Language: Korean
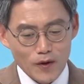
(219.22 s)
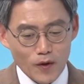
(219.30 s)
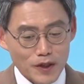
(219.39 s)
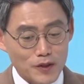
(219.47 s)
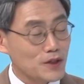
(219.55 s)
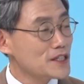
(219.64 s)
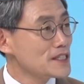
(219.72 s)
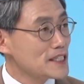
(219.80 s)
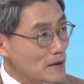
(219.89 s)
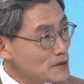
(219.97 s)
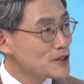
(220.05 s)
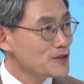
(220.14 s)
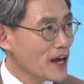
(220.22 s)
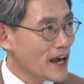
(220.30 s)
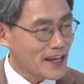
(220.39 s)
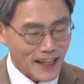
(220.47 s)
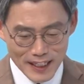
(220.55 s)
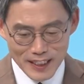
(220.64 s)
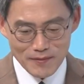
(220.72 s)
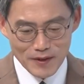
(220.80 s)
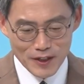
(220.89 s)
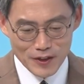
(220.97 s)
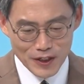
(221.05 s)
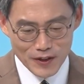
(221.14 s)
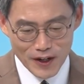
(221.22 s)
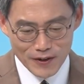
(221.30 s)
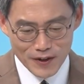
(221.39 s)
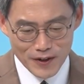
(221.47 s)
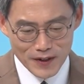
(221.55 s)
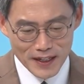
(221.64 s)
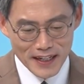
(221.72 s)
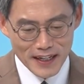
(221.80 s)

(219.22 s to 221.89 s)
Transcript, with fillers: 공연 소식은 잠시 후에 다시 한번 여쭙기로 하고요.